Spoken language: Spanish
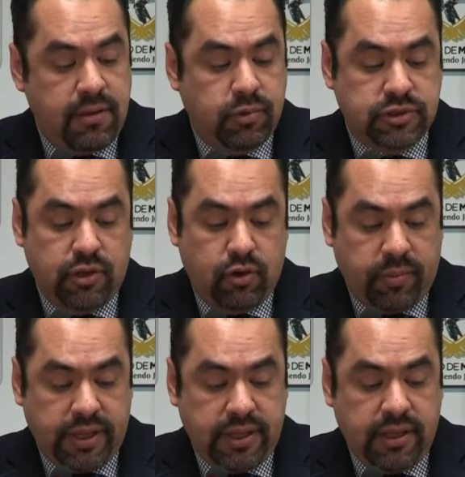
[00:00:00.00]

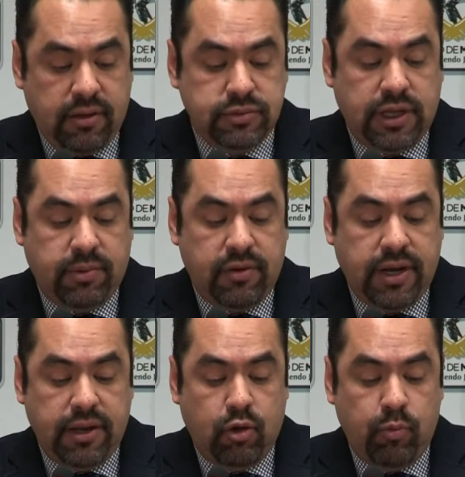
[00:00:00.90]
Posteriormente, observaron
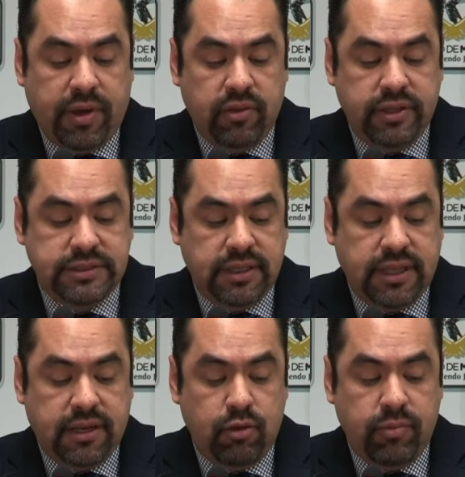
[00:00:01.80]
al inculpado
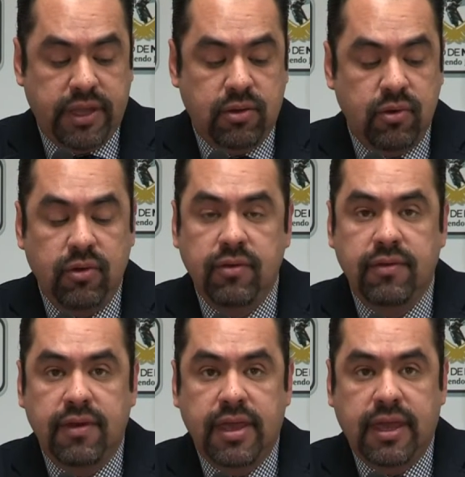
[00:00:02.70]
descender de un vehículo